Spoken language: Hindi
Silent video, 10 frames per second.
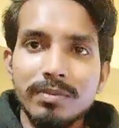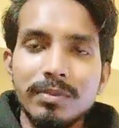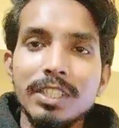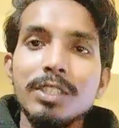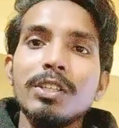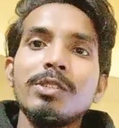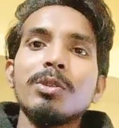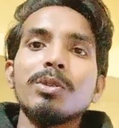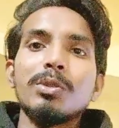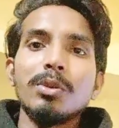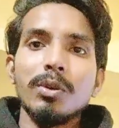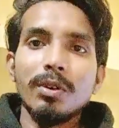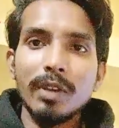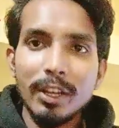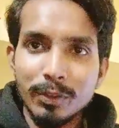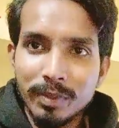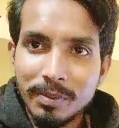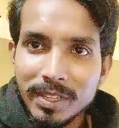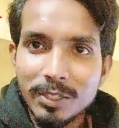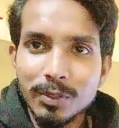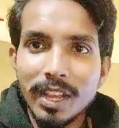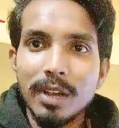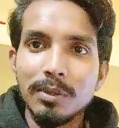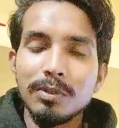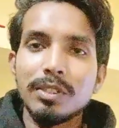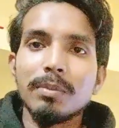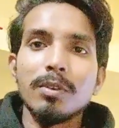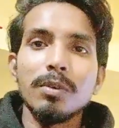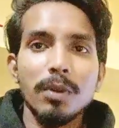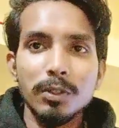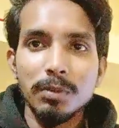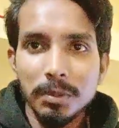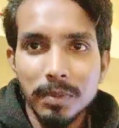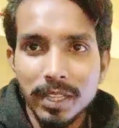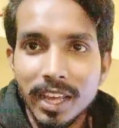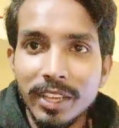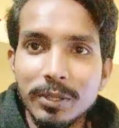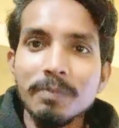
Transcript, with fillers: जिन जिन दोस्तों को अलॉटमेंट मिल चुका है उन सबको बहुत बहुत बधाई हो